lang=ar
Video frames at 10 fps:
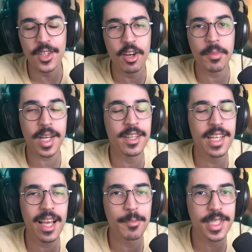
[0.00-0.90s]
اليوم راح
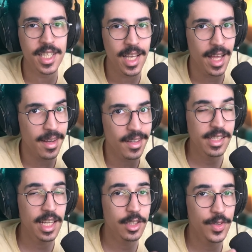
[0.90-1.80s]
نلعب سياره
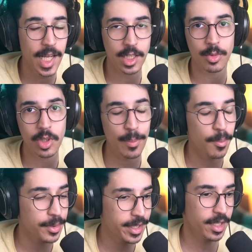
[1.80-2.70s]
نزلت في الايتم شوب
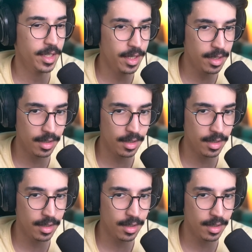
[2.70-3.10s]
بسعر